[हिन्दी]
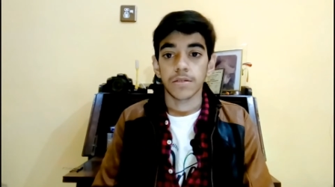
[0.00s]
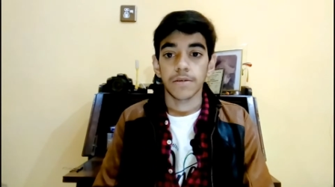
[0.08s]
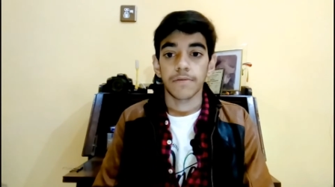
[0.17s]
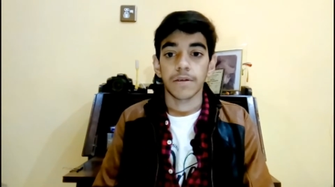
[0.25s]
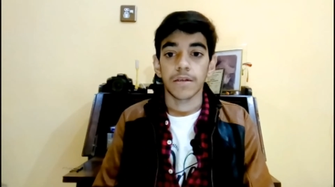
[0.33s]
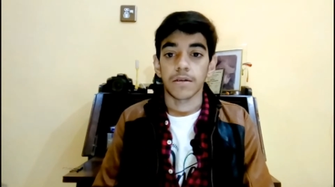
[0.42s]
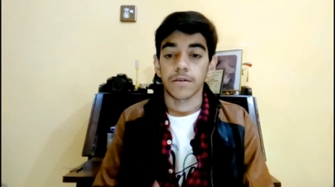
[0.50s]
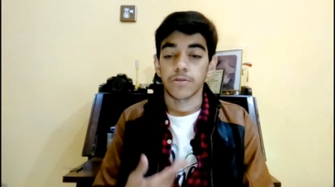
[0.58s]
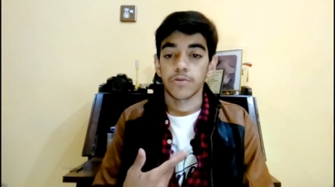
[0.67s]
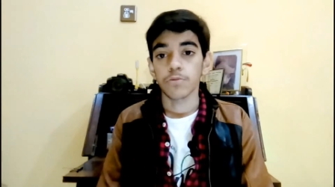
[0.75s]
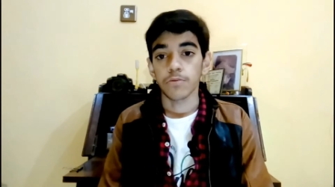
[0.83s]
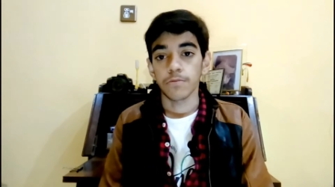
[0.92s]
ये वाला
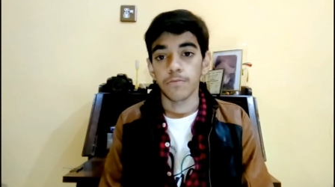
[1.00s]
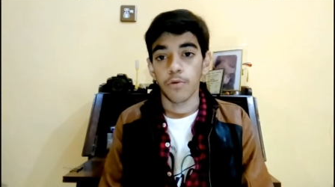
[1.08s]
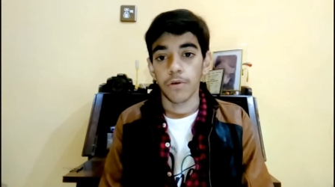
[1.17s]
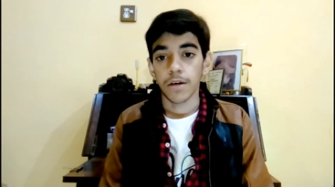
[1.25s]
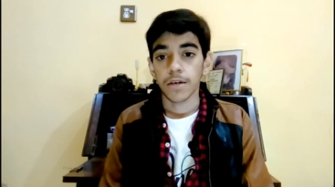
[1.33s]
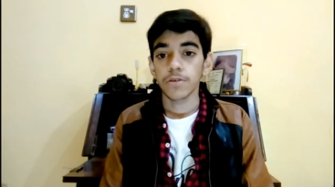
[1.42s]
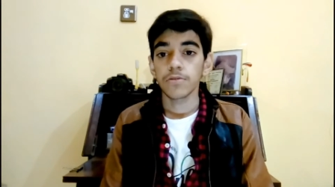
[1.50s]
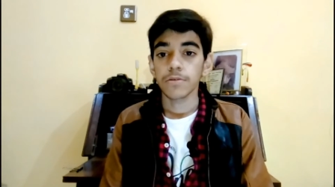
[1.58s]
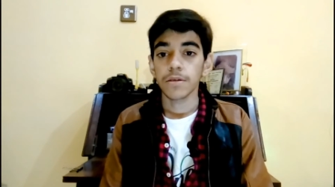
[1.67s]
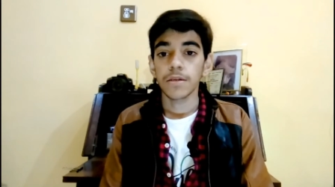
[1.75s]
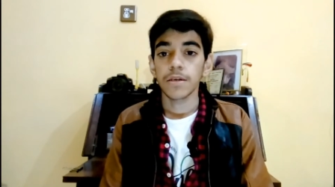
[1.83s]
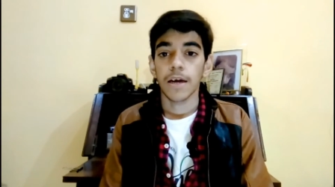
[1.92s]
जो बोया का
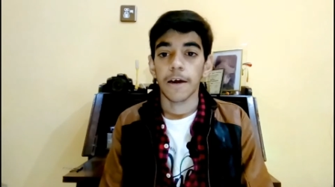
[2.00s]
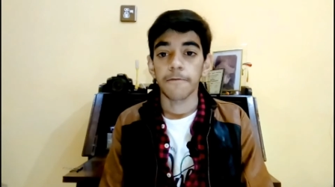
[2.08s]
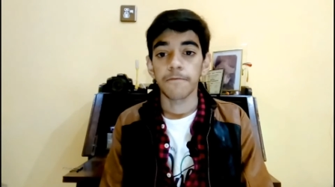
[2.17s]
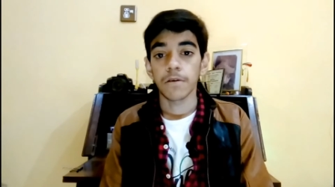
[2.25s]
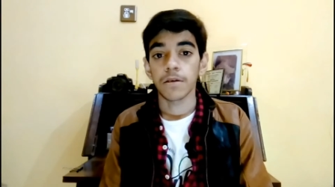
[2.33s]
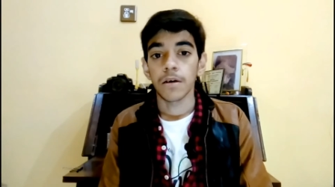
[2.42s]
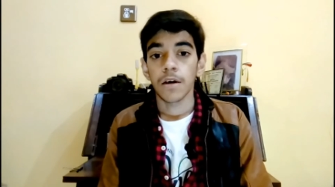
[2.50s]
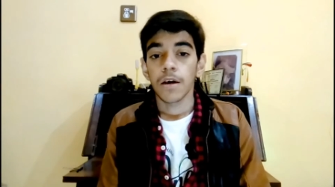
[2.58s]
यूज़ कर लें एम वन